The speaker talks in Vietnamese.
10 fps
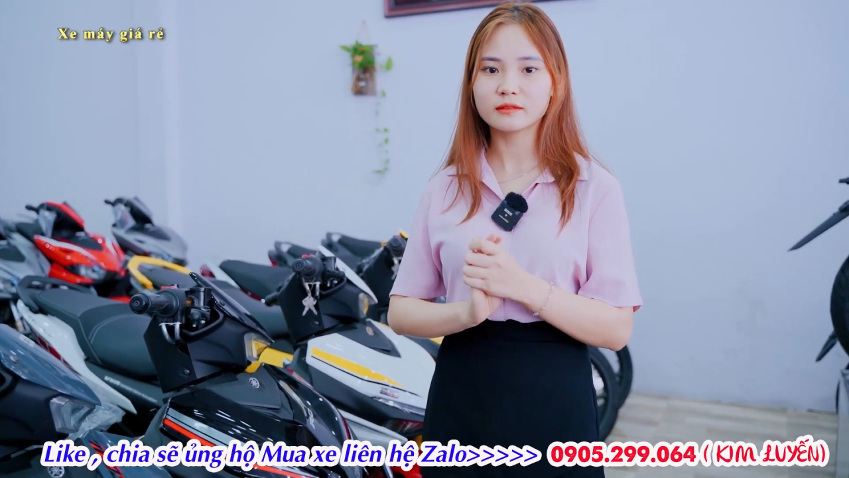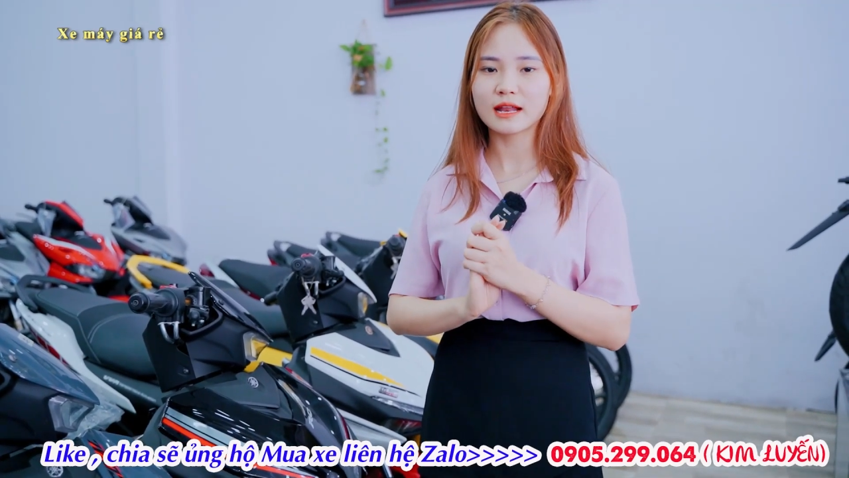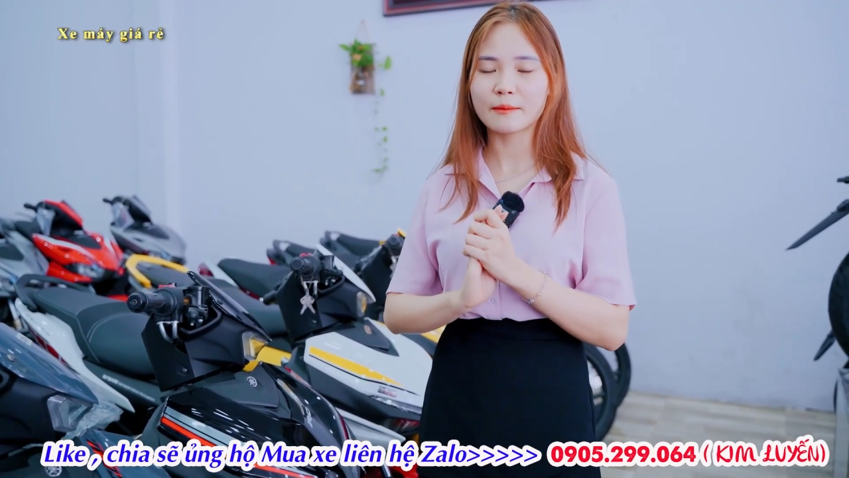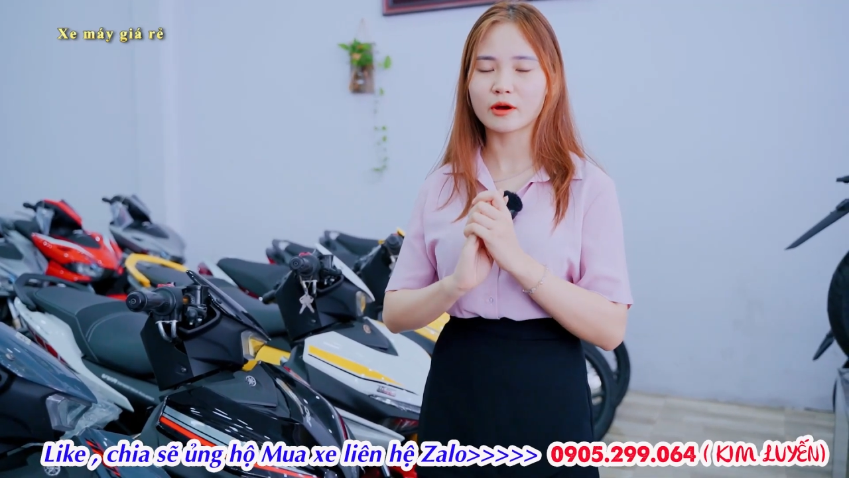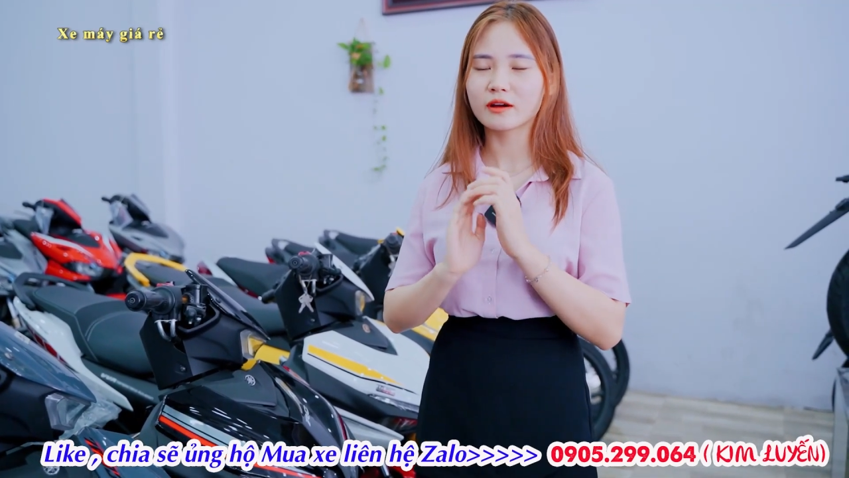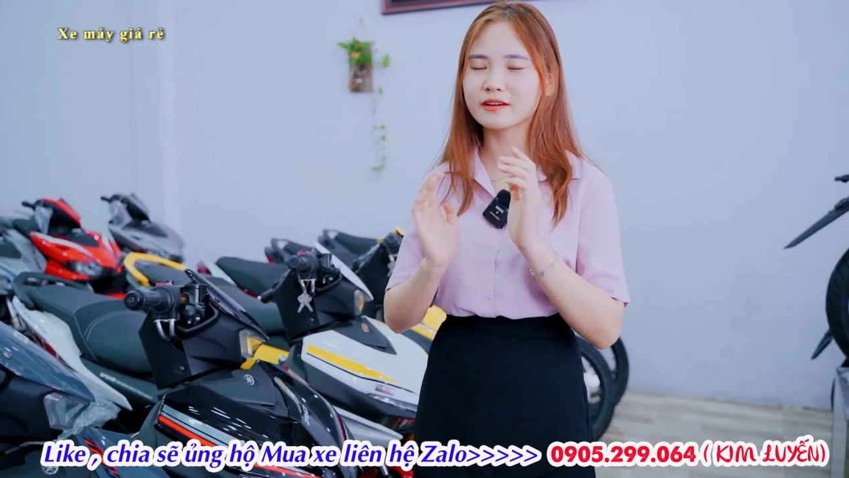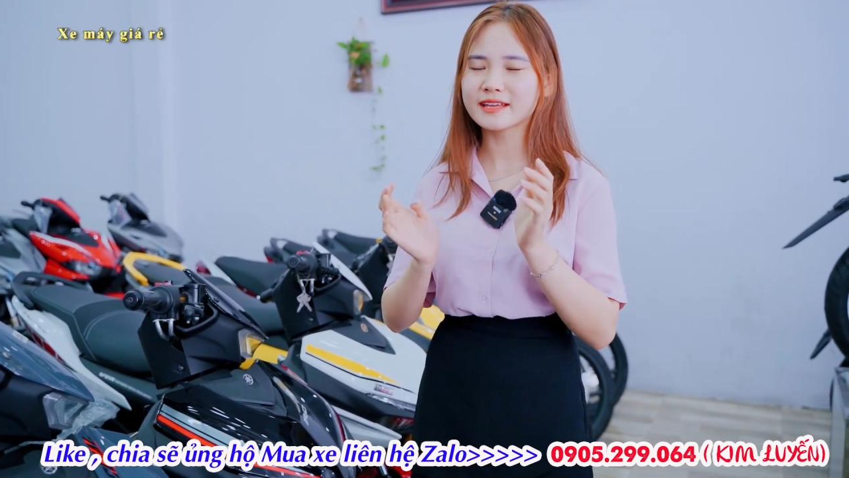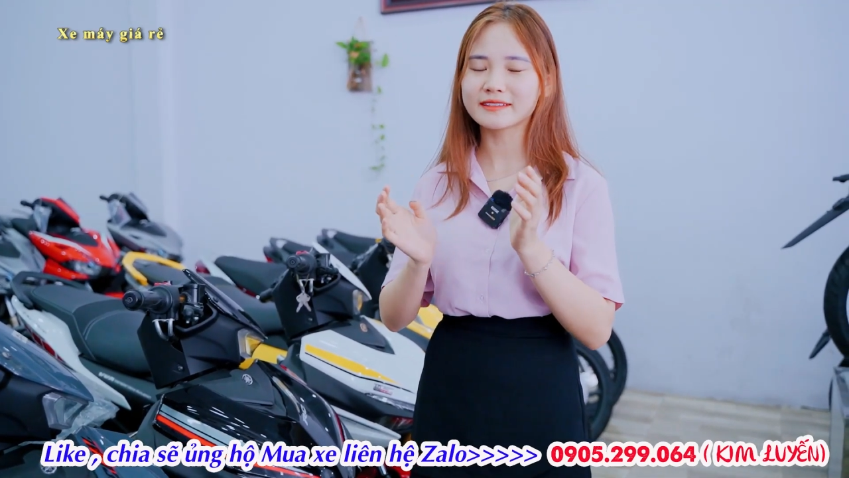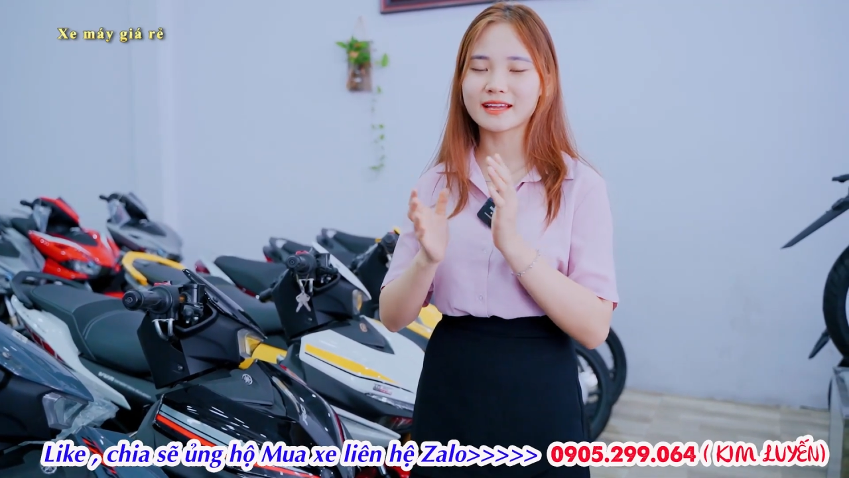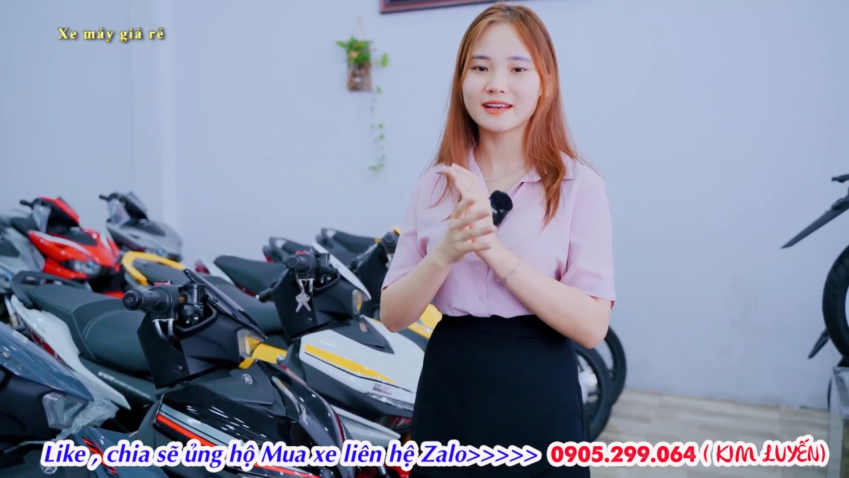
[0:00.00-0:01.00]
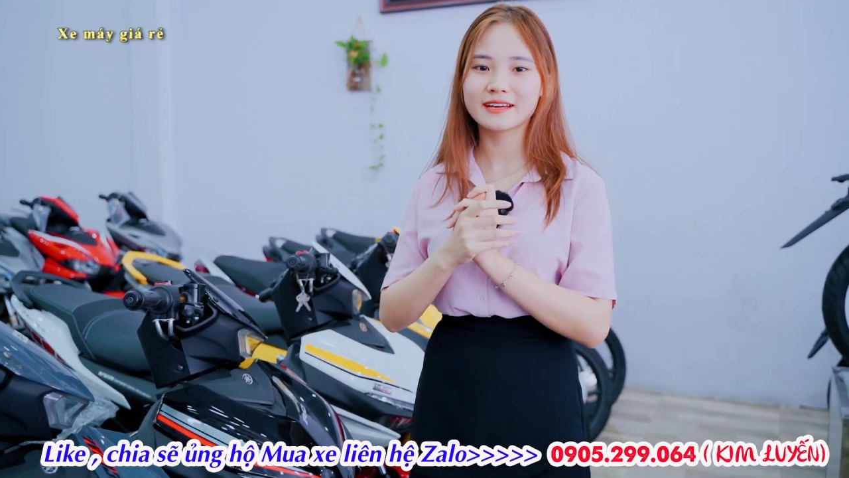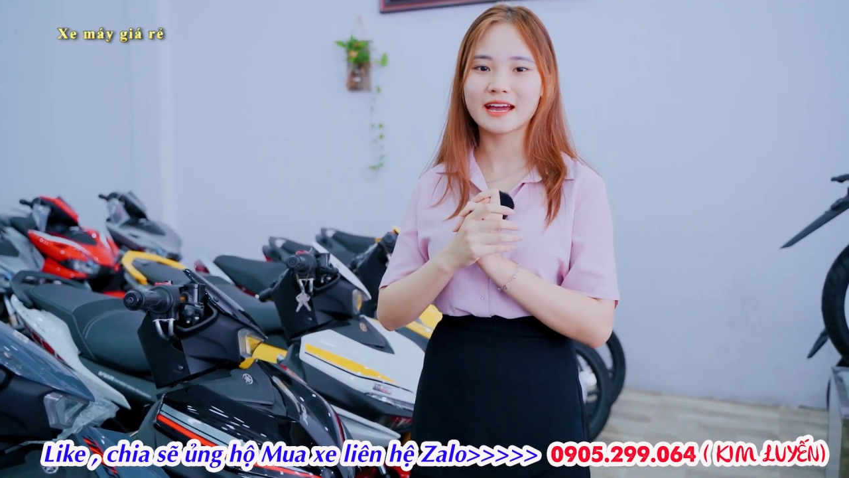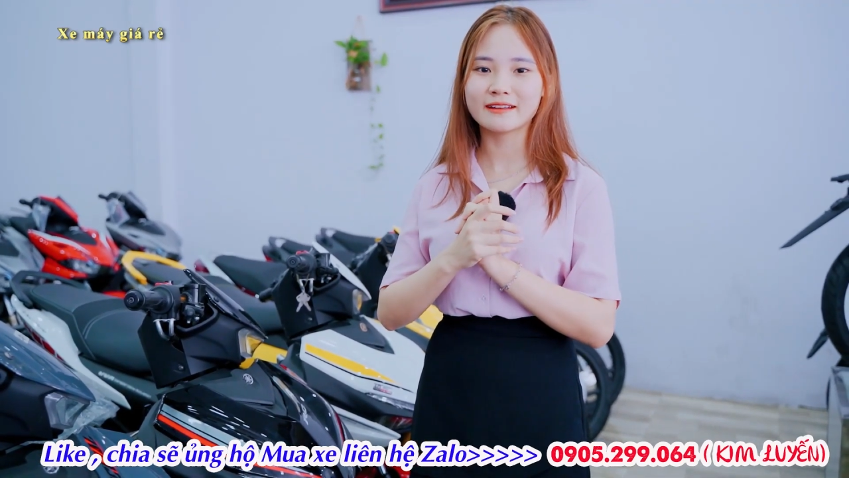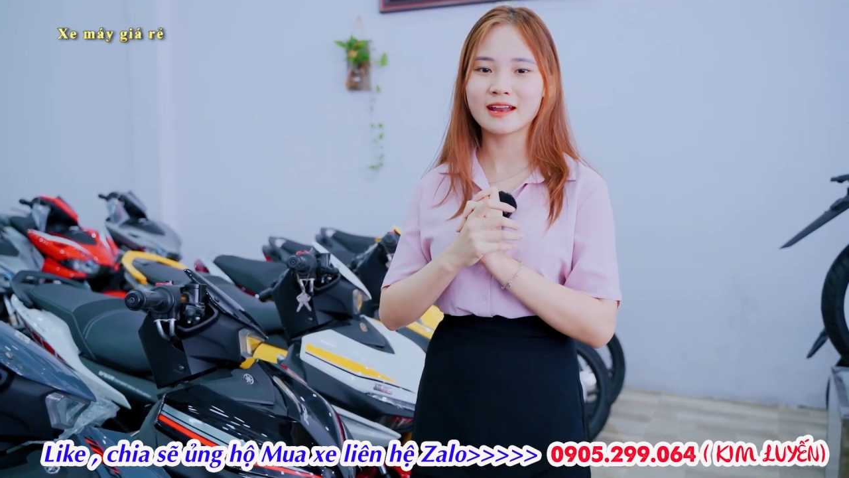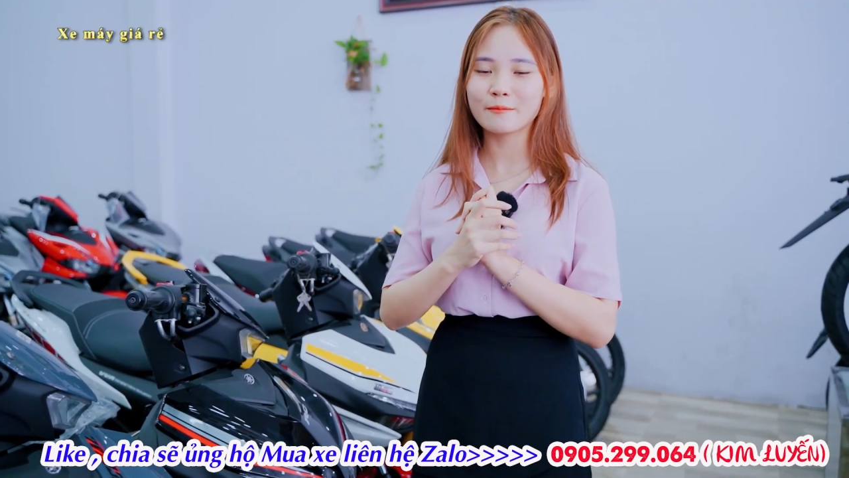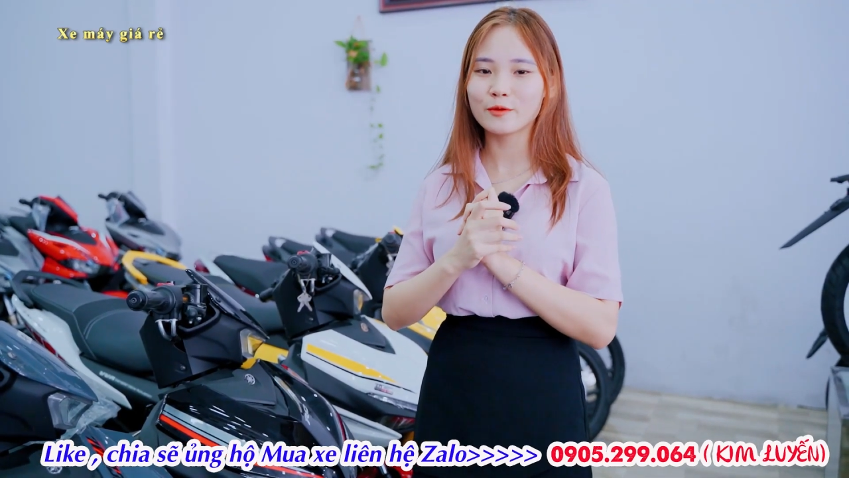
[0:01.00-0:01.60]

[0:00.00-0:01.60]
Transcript: nên là mọi người cứ nhanh tay liên hệ đến em